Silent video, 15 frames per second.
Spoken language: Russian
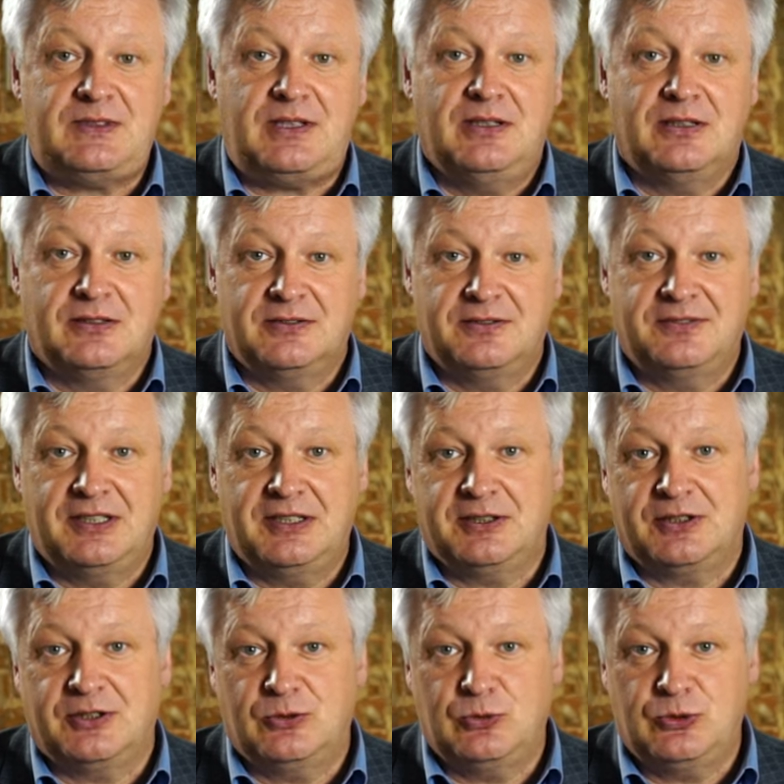э, в
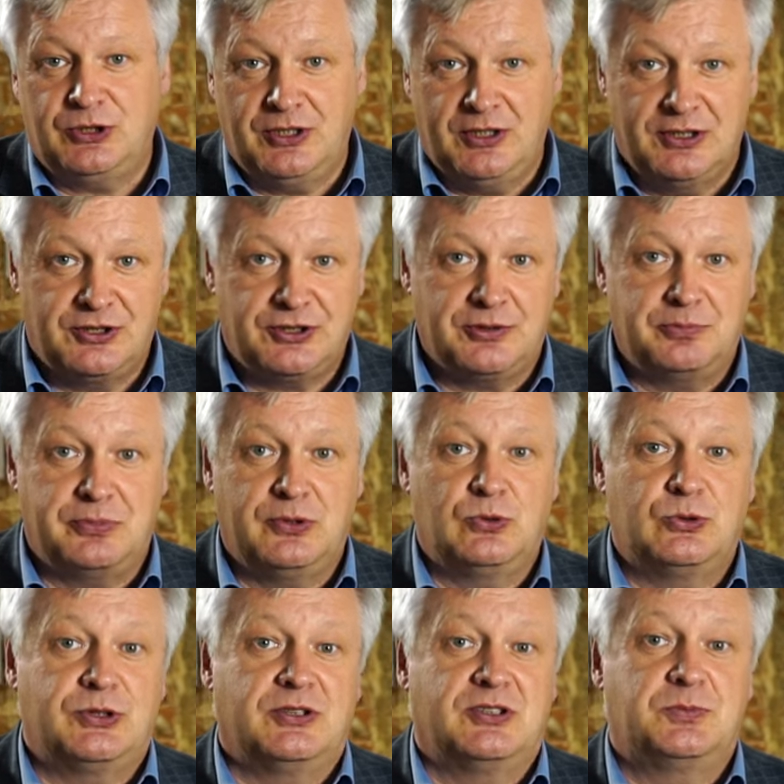военное училище,
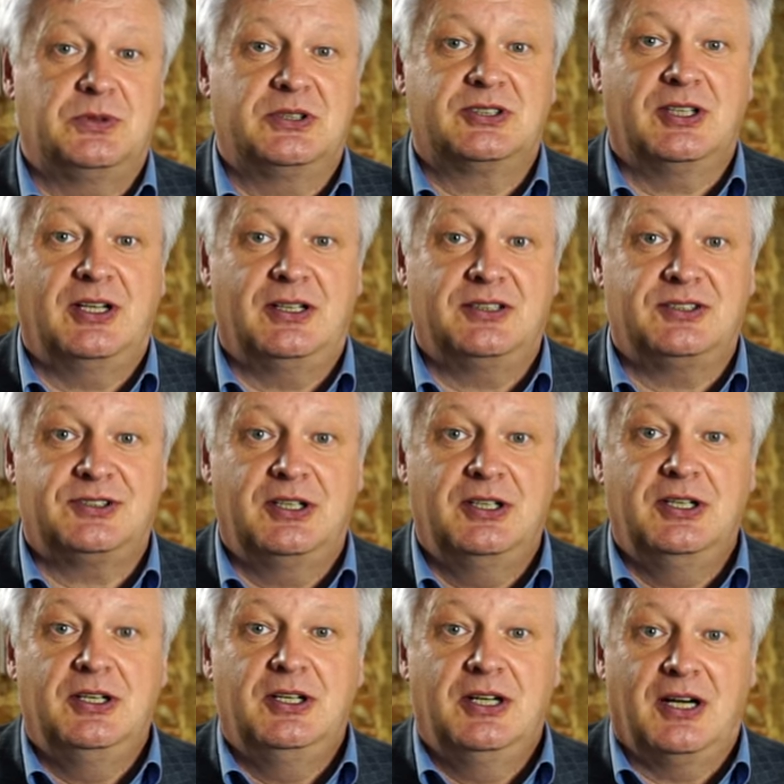получил специальность
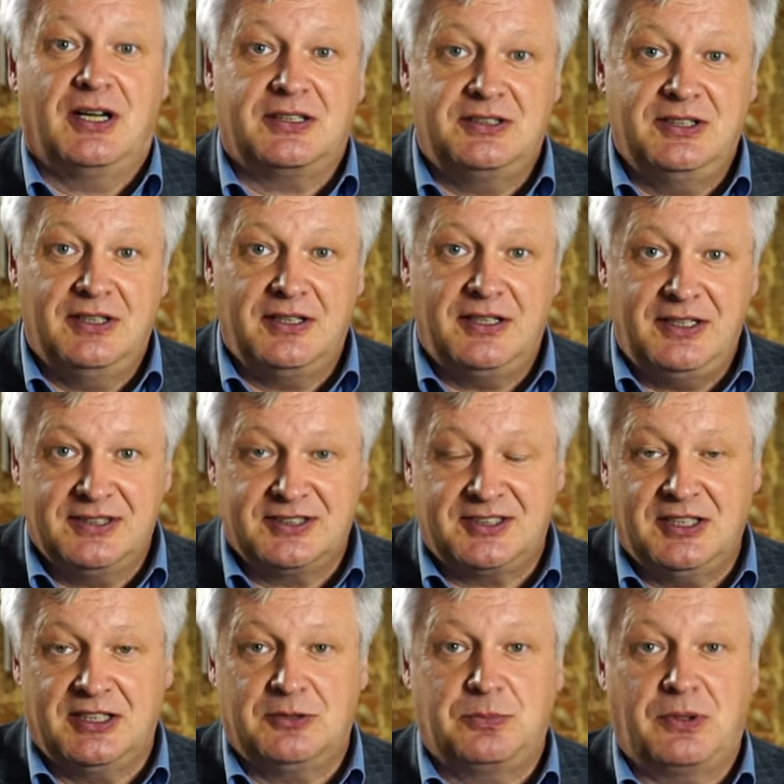
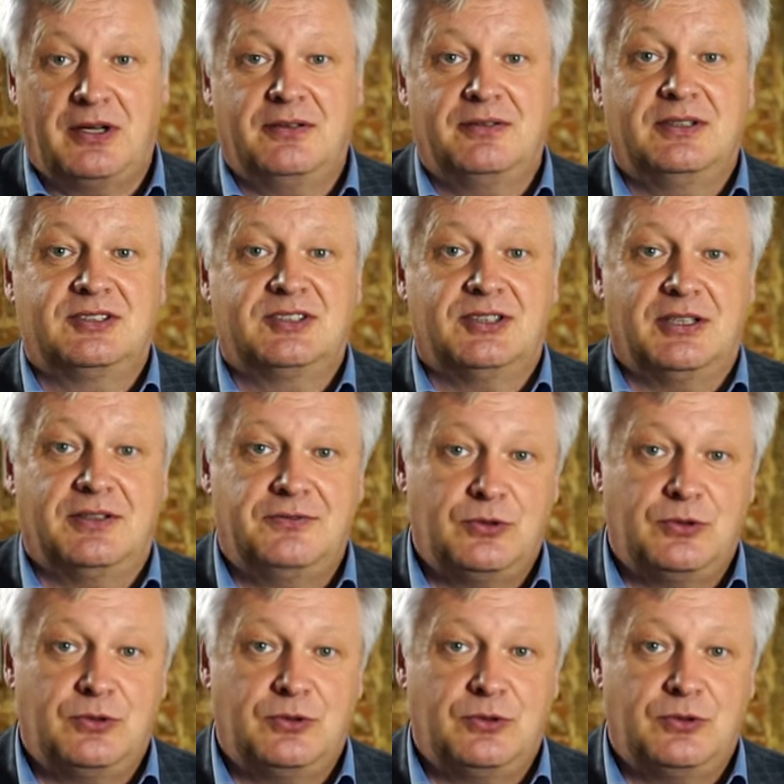Артиллериста отправился на